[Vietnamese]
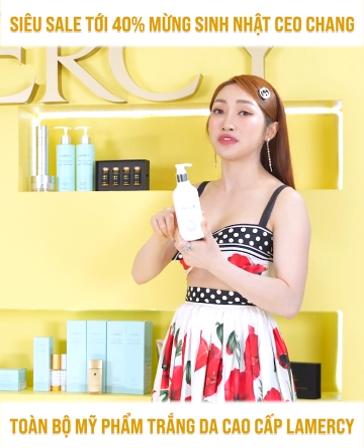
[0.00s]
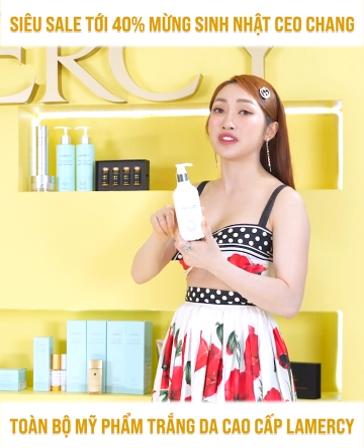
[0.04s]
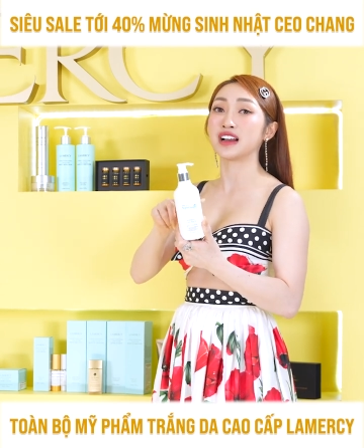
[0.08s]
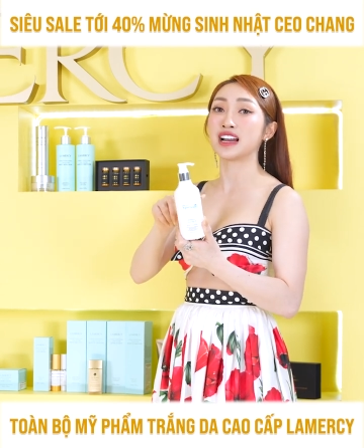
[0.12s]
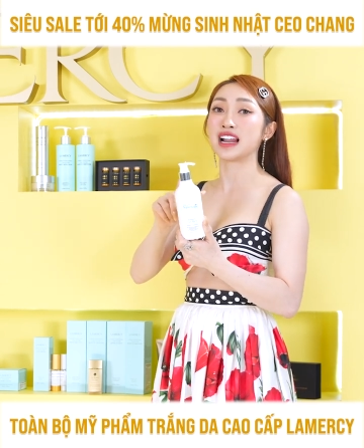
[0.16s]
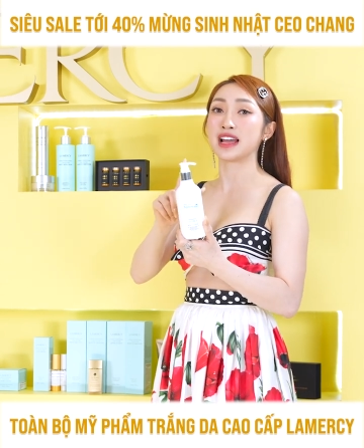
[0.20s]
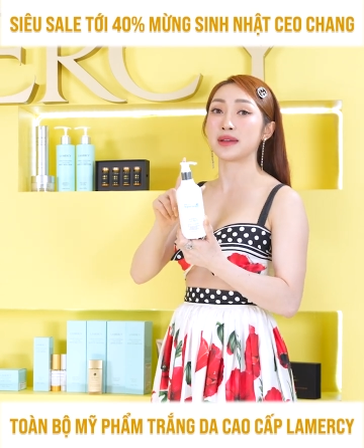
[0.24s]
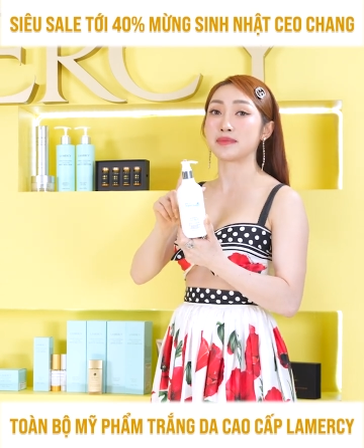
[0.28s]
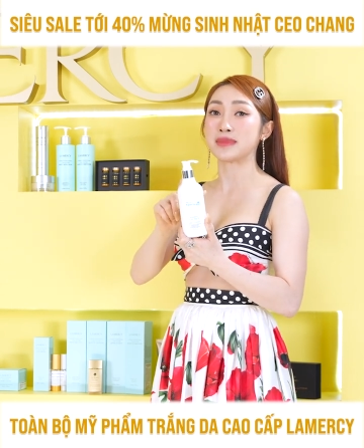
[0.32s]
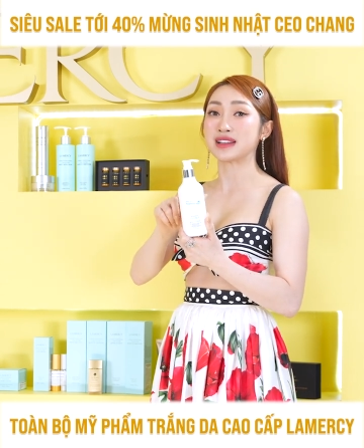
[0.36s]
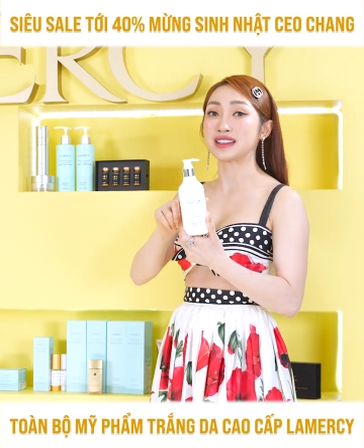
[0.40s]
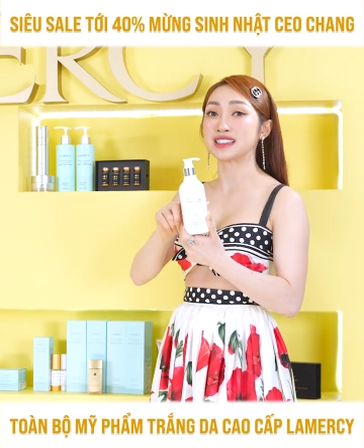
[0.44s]
với
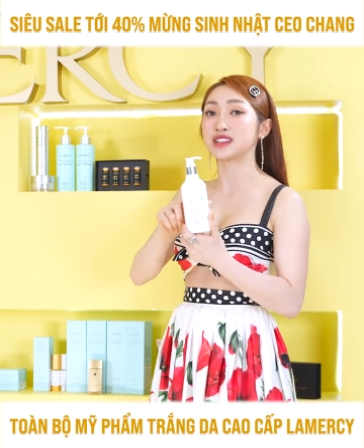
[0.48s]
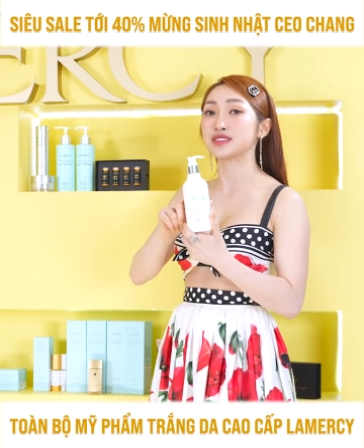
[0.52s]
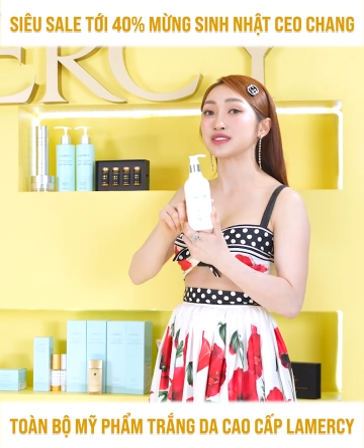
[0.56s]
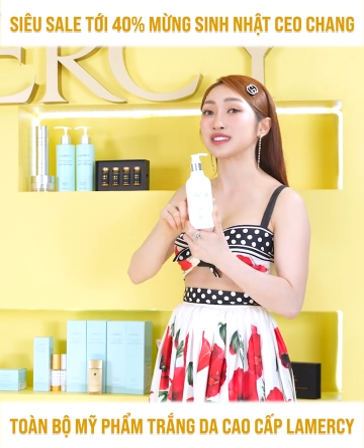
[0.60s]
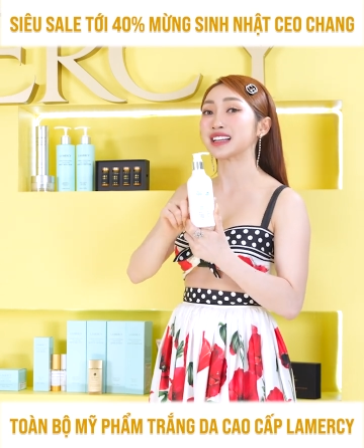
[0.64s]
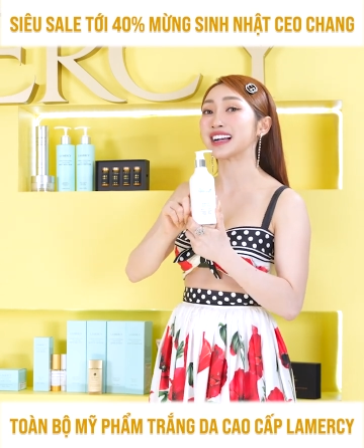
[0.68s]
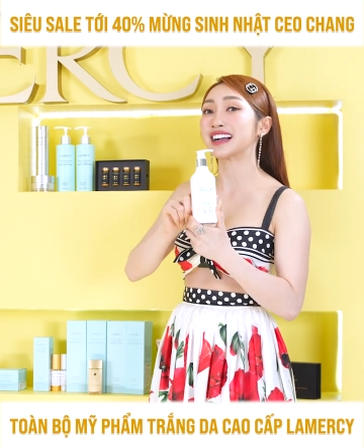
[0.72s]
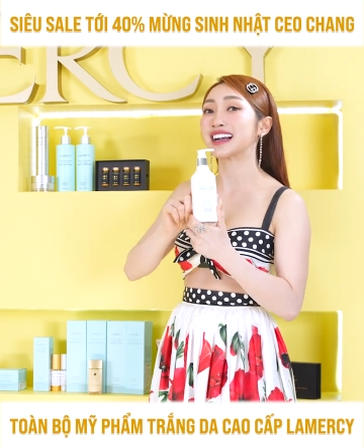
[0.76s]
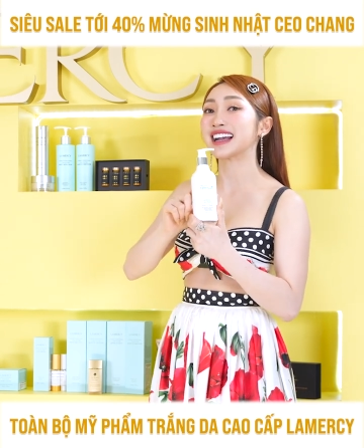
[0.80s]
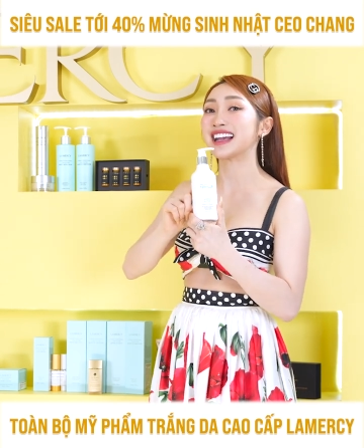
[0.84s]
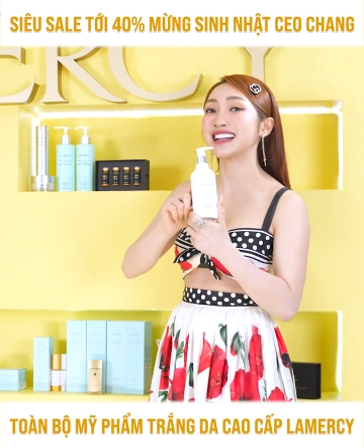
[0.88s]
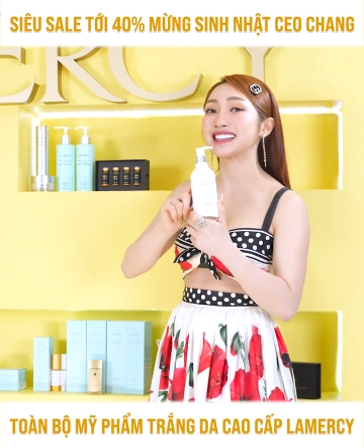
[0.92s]
lại men rượu
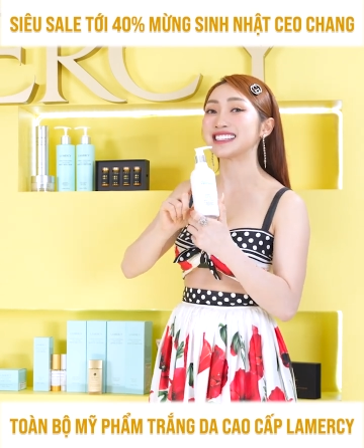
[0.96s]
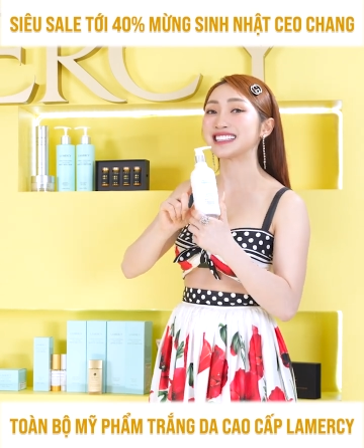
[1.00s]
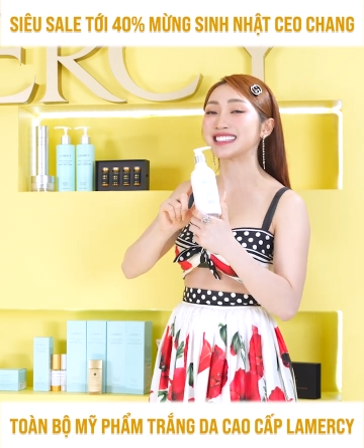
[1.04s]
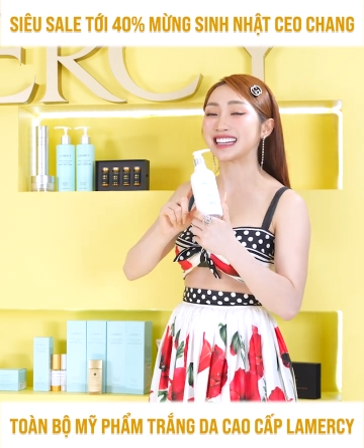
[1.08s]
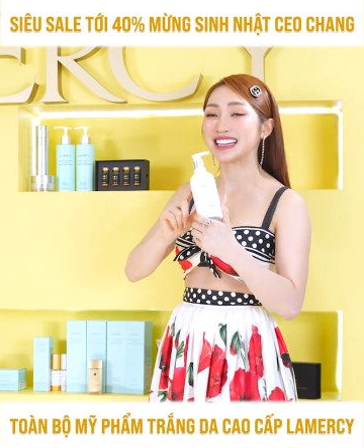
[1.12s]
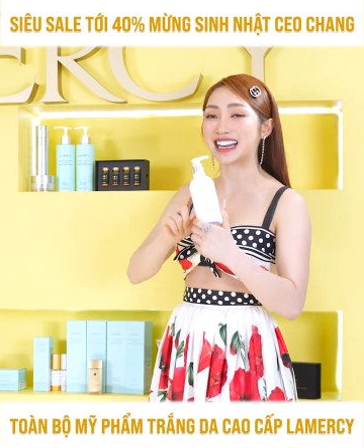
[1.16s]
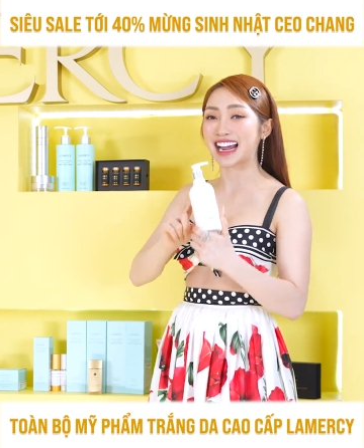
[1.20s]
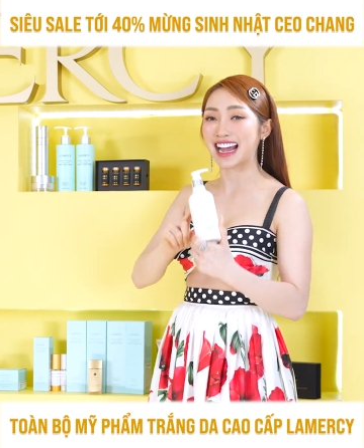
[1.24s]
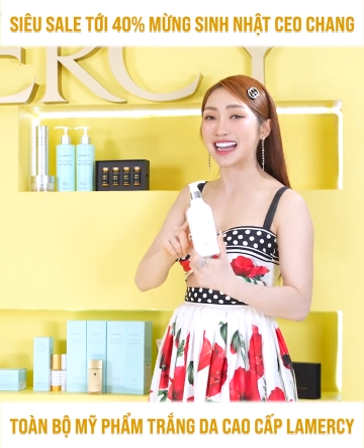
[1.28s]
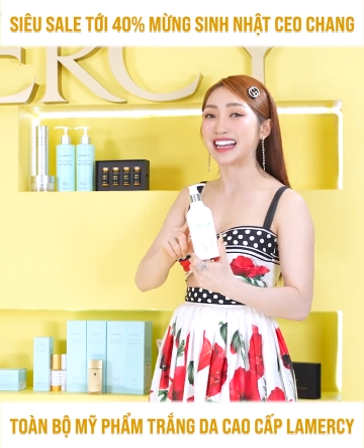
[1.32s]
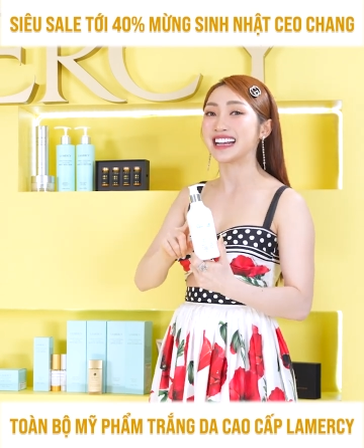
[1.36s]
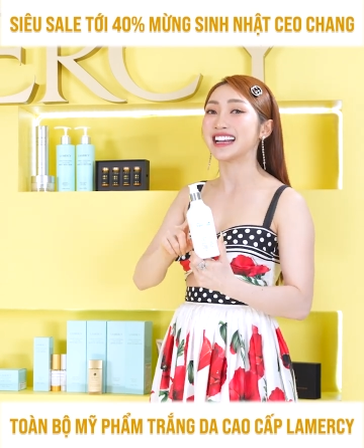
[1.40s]
sake như
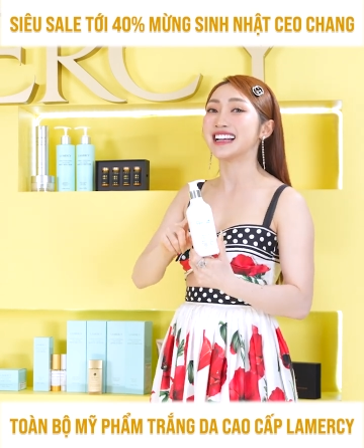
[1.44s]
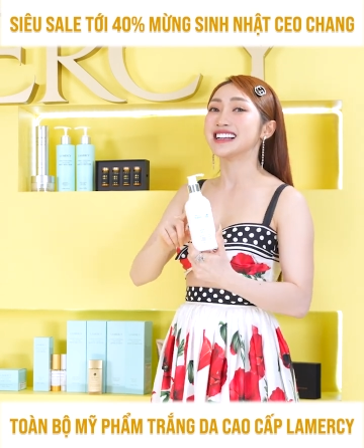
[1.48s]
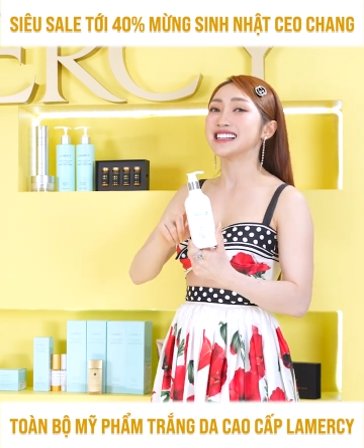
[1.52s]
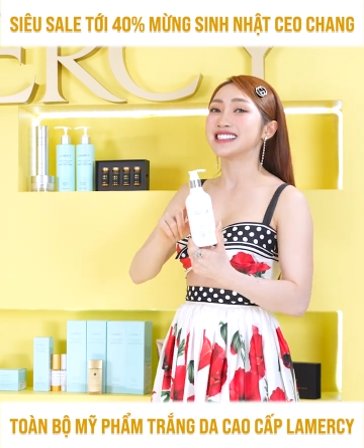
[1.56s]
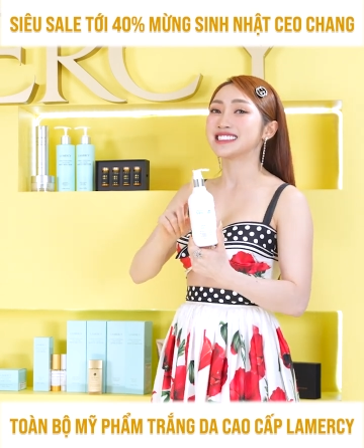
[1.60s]
thế này